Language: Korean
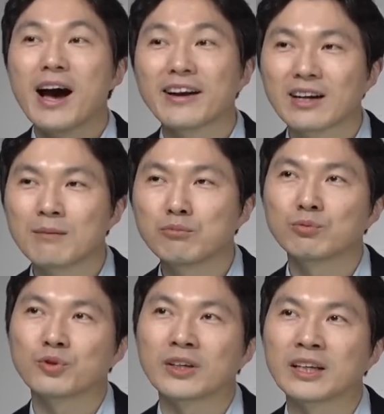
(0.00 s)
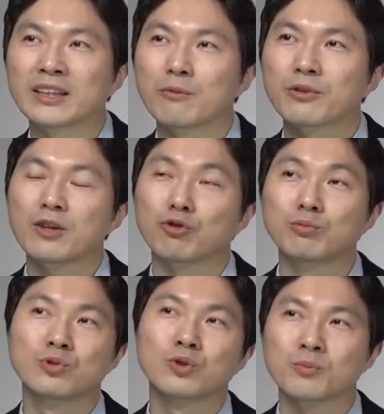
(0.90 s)
하락한 부분도 있기 때문에 두
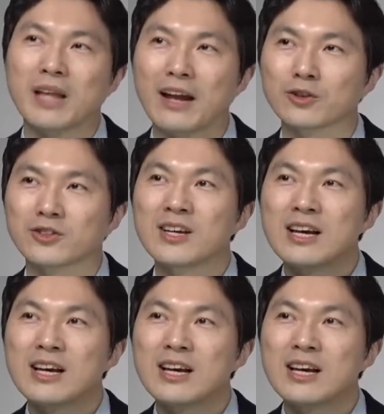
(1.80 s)
부분을 좀 나눴어요.